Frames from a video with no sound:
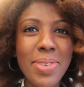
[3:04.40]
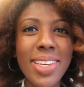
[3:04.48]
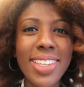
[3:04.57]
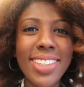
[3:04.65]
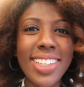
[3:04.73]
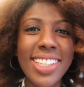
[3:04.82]

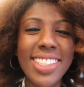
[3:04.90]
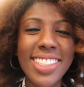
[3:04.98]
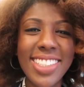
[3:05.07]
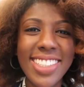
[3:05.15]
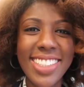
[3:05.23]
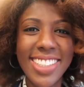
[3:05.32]
bem
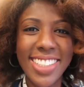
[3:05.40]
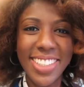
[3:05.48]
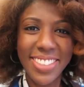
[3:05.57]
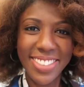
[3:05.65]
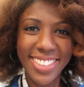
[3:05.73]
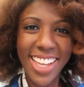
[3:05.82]
as,
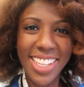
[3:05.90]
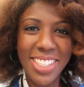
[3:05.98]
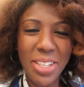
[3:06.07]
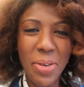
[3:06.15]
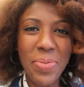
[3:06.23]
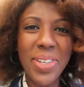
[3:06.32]

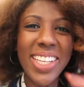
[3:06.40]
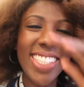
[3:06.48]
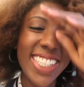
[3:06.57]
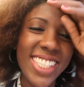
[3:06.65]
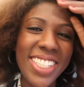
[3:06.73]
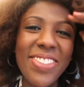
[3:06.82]
as
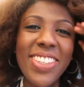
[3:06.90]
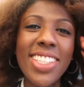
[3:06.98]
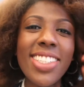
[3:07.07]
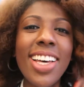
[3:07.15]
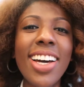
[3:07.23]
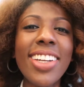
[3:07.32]
surpresas de
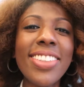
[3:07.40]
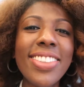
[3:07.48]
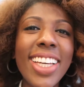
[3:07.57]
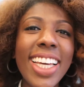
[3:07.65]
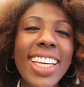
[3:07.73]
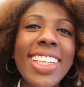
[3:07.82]

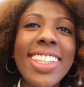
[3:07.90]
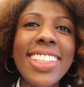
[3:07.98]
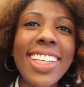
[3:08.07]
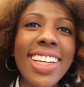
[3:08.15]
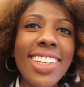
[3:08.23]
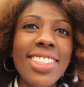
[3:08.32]
aniversário
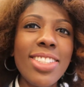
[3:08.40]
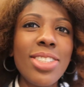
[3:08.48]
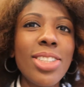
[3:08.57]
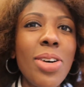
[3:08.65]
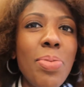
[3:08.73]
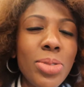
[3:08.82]
e eles
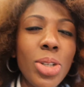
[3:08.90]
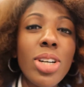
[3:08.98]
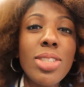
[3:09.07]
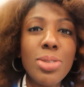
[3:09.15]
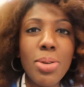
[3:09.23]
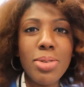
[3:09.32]
estão,
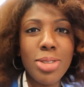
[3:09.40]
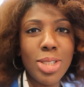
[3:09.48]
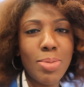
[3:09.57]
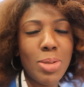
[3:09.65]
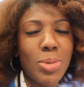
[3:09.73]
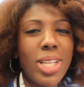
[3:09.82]
nós todos
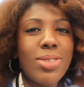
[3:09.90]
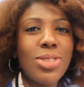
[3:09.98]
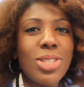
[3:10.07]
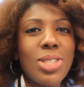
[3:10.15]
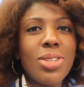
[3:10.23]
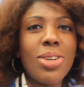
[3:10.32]
estamos morrendo de